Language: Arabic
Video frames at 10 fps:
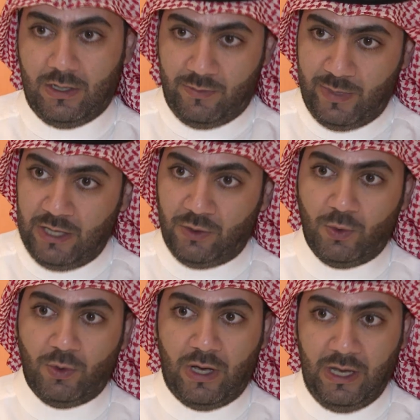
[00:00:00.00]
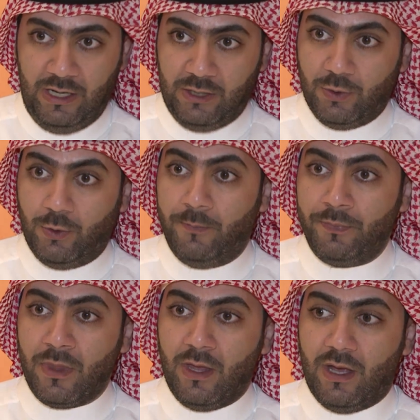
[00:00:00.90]
بيته عائلته
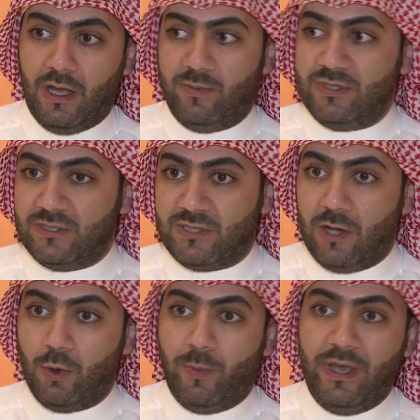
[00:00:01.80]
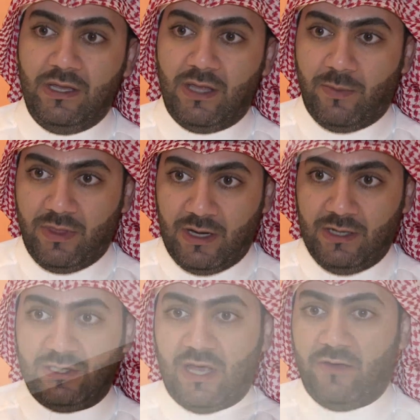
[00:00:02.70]
البزنس حقه ما يقدر